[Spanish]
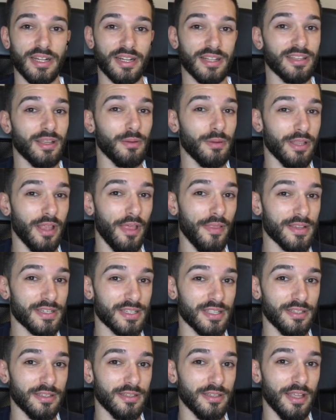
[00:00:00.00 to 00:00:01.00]
rentabilidades
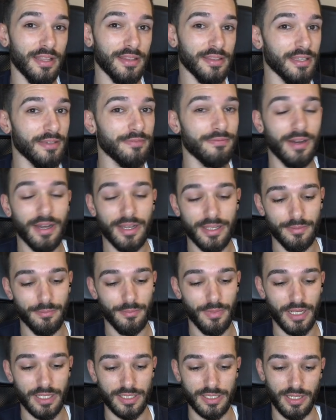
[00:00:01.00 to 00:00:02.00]
en, en, DeFi,
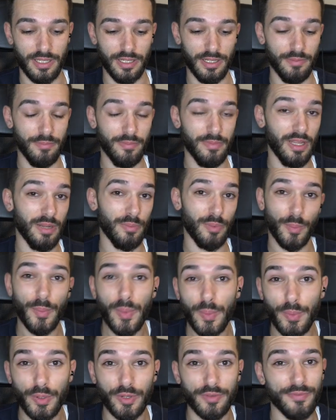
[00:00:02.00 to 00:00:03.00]
más el,
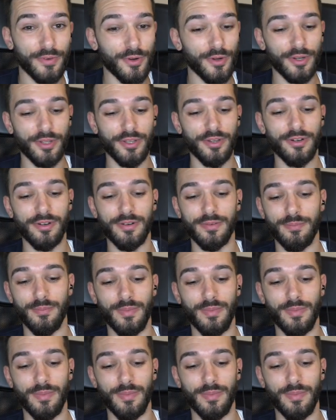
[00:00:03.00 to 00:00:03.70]
propio portfolio,